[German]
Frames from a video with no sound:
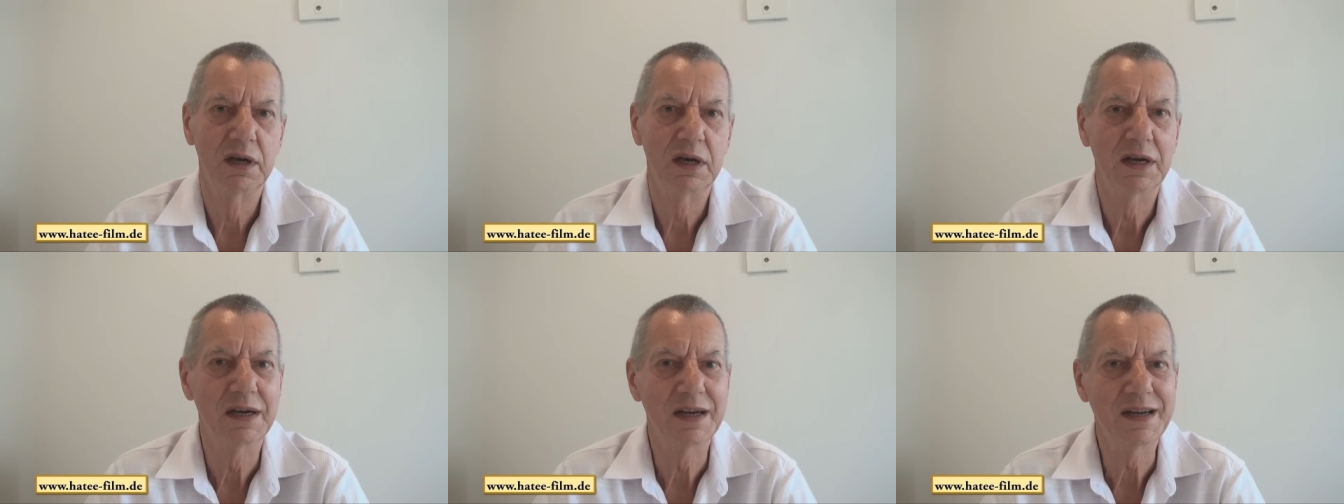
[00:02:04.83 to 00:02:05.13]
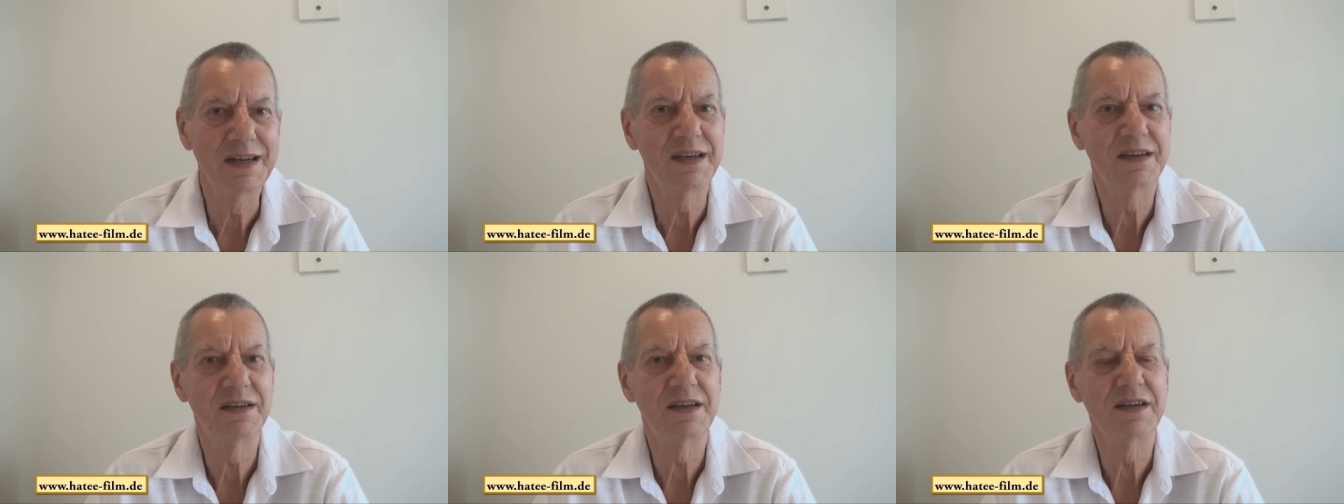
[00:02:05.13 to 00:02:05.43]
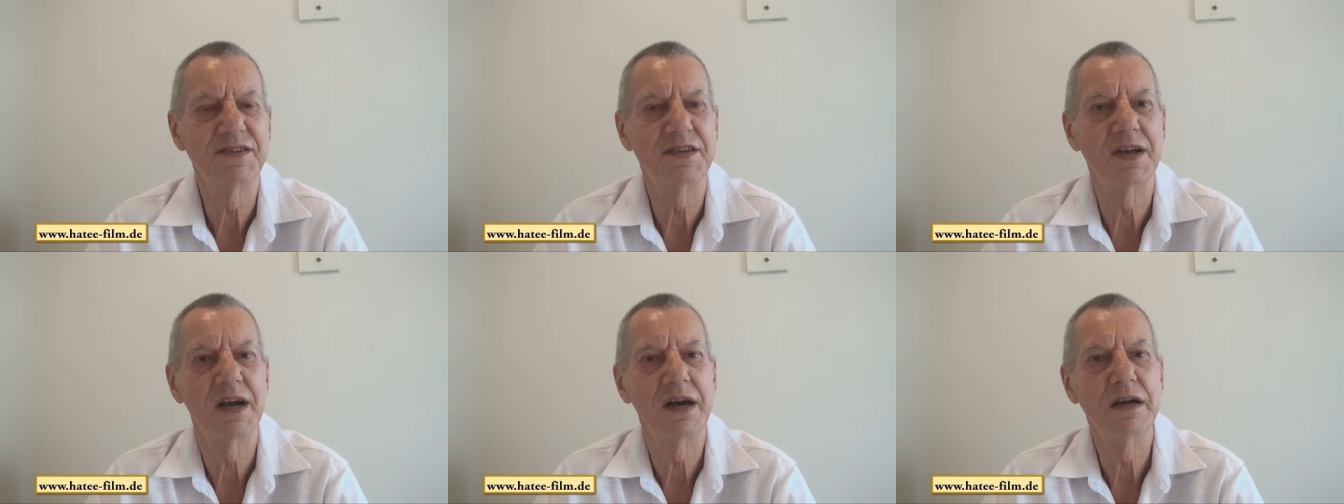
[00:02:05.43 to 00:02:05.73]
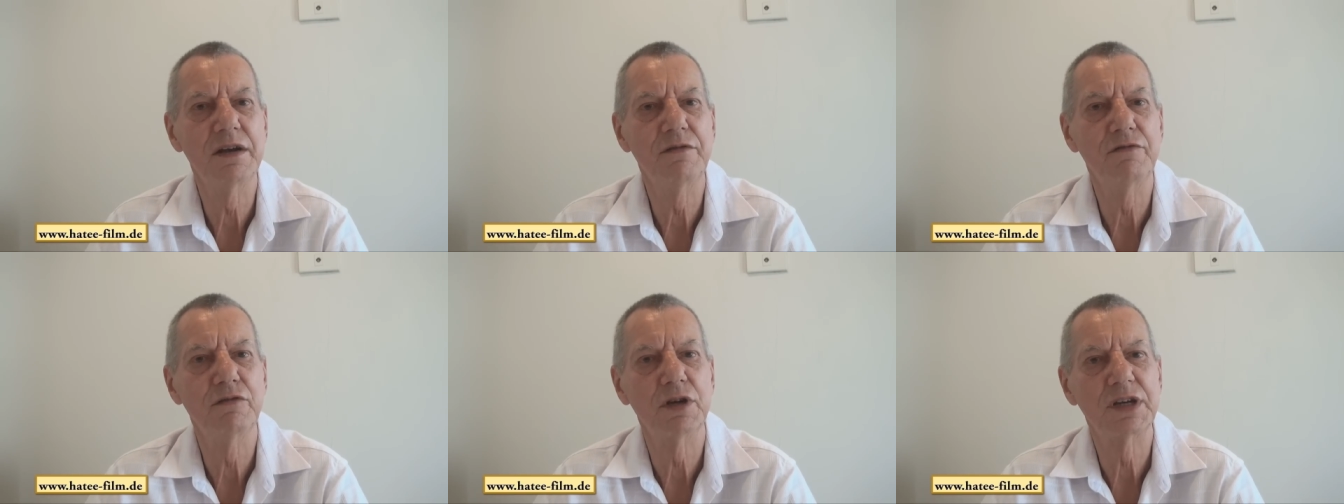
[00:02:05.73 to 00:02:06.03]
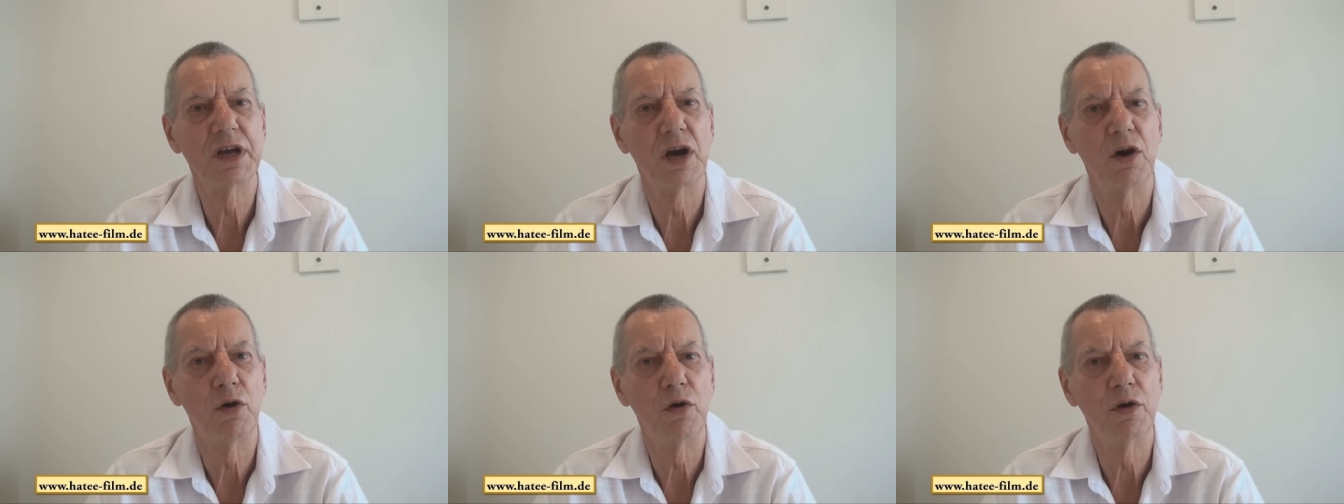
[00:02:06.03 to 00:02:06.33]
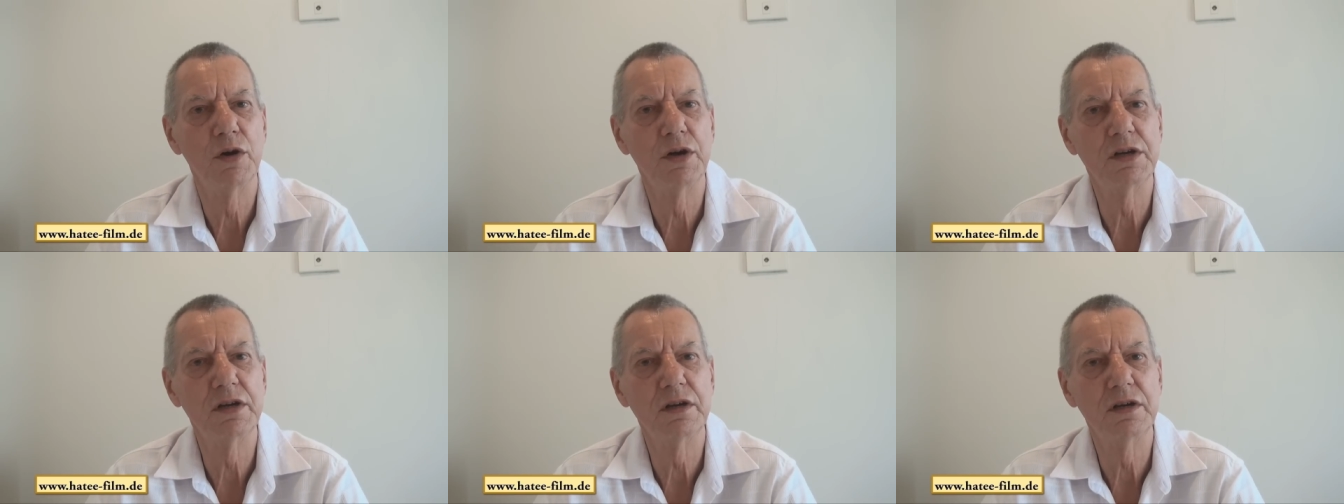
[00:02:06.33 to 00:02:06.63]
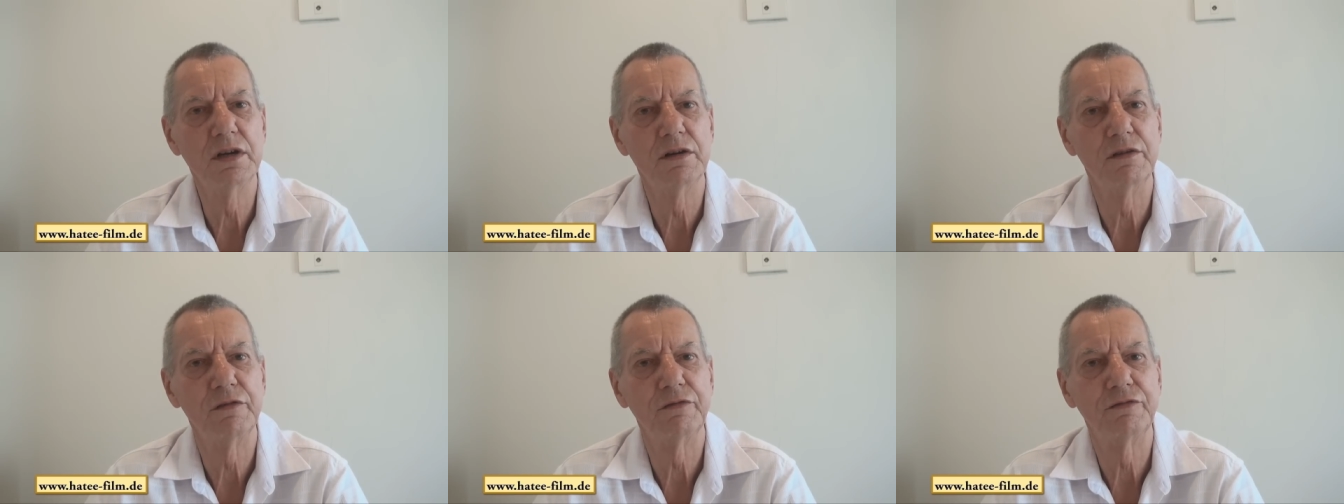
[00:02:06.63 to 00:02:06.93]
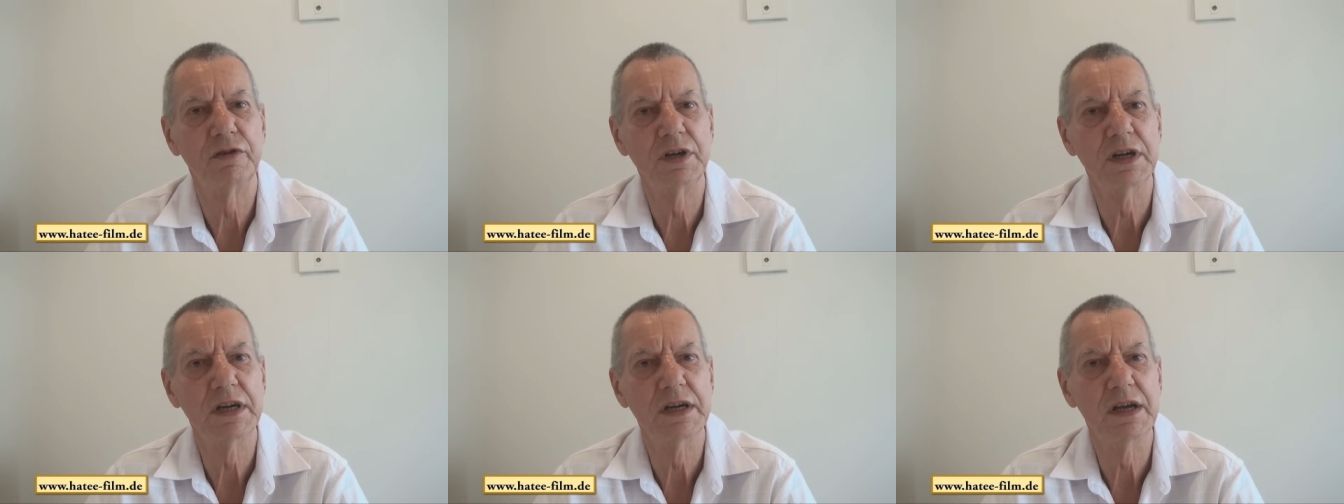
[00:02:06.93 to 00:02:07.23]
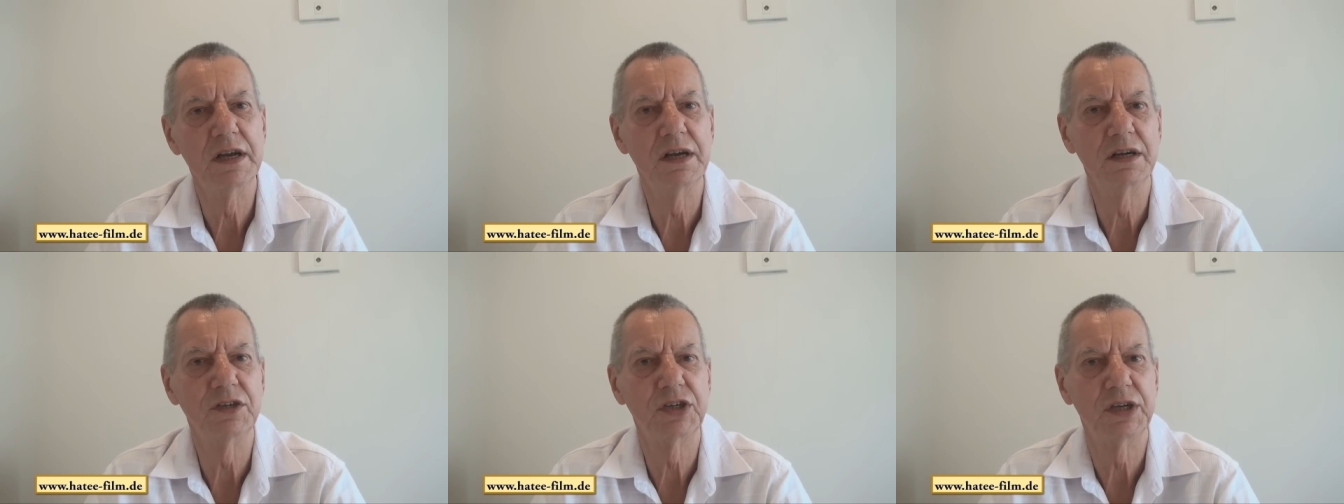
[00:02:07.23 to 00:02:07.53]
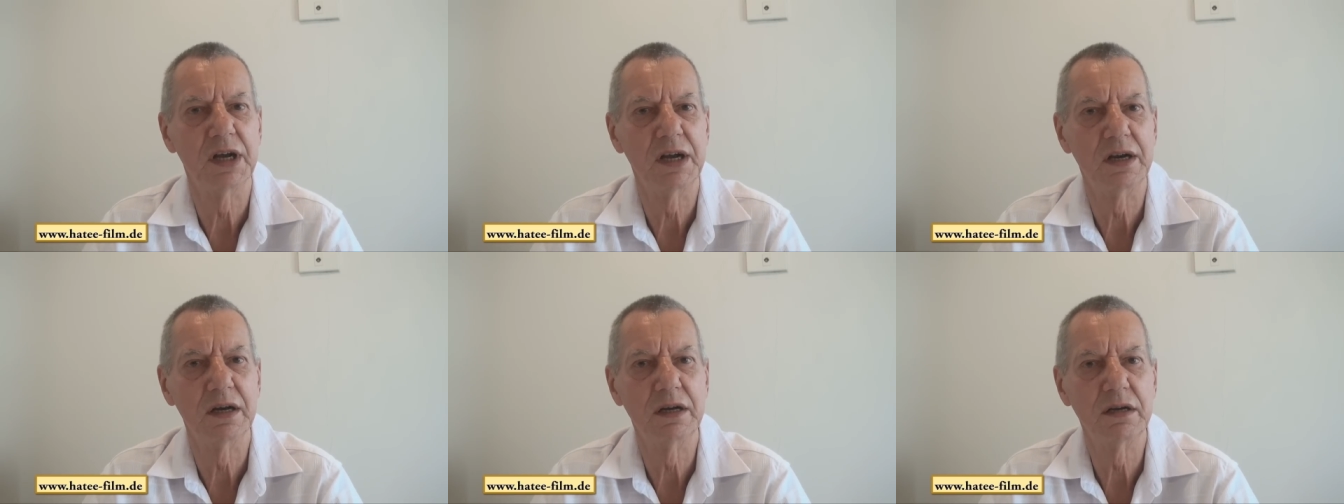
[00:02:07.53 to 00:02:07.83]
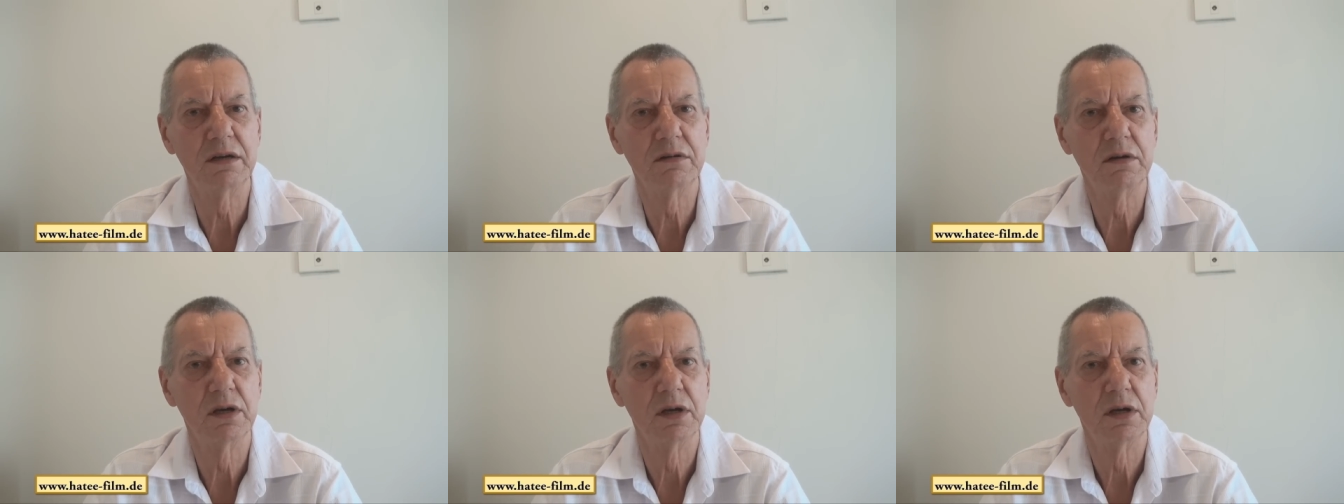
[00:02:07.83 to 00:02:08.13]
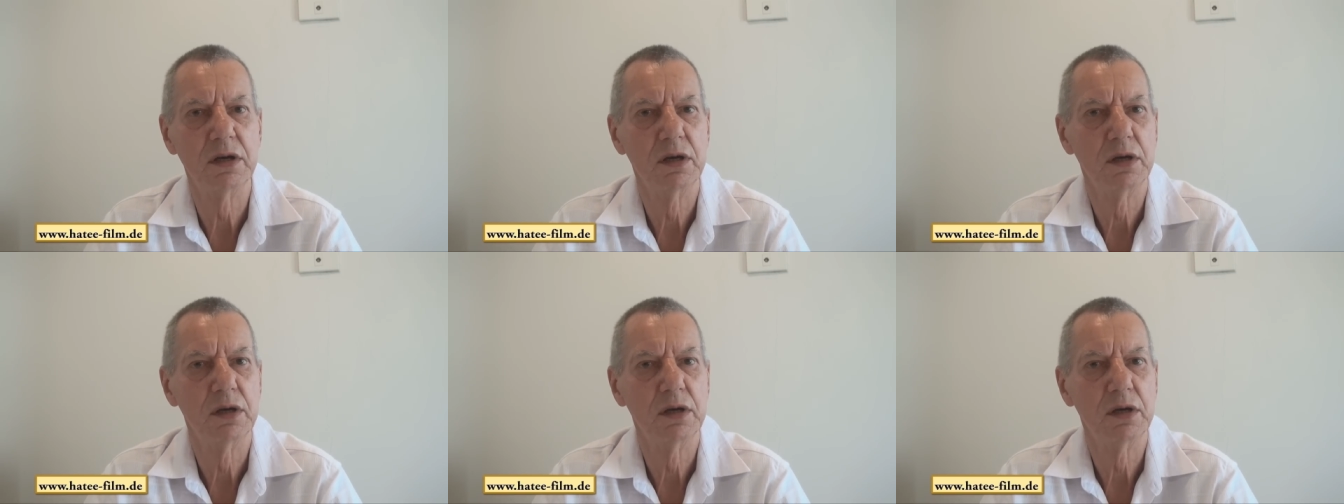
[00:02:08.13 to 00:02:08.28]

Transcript: Lichtdesign wird ja heute von den Herstellern